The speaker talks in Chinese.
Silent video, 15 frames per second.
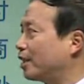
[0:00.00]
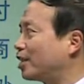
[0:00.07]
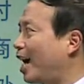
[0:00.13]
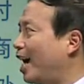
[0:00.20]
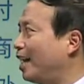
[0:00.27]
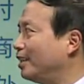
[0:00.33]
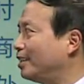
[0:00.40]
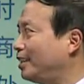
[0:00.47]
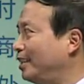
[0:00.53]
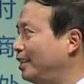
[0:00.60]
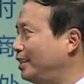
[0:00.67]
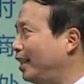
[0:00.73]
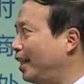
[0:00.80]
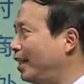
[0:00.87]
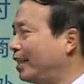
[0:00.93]
长期
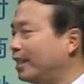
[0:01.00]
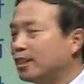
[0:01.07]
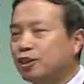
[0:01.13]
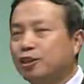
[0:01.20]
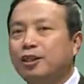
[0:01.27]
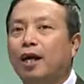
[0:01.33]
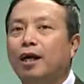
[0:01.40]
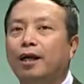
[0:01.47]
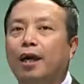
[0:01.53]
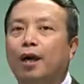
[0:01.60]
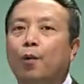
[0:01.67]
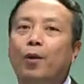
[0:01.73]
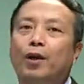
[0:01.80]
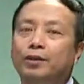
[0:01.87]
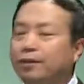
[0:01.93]
建立的商业
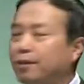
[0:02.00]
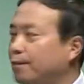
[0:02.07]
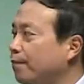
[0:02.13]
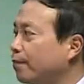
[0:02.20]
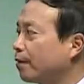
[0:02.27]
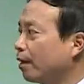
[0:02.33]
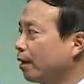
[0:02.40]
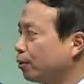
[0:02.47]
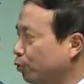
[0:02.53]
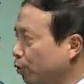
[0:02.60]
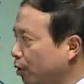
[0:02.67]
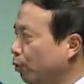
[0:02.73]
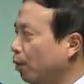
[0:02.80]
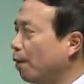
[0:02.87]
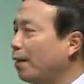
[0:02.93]
关系，所以
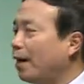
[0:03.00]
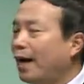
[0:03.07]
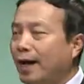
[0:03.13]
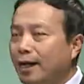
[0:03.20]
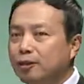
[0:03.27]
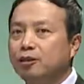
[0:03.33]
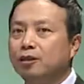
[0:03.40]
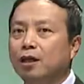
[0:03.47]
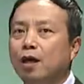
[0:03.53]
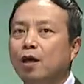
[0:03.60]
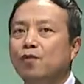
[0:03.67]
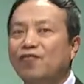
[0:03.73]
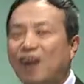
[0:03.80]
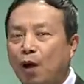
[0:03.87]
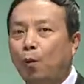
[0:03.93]
我们还是
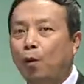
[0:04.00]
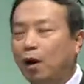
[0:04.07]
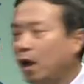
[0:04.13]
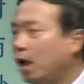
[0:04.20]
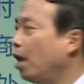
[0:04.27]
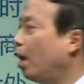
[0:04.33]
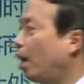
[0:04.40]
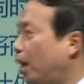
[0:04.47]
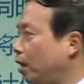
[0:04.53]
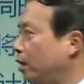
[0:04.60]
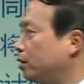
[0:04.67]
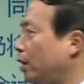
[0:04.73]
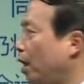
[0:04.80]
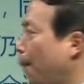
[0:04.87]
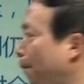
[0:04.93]
发货了，而
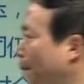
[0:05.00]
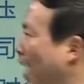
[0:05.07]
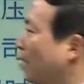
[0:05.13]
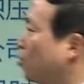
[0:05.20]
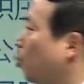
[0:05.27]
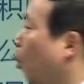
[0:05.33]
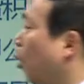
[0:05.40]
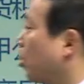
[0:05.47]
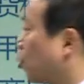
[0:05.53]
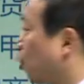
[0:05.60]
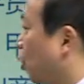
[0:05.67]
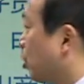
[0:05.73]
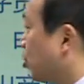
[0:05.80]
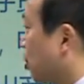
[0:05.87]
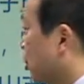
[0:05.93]
且办妥了
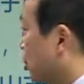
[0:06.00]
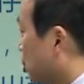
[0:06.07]
托收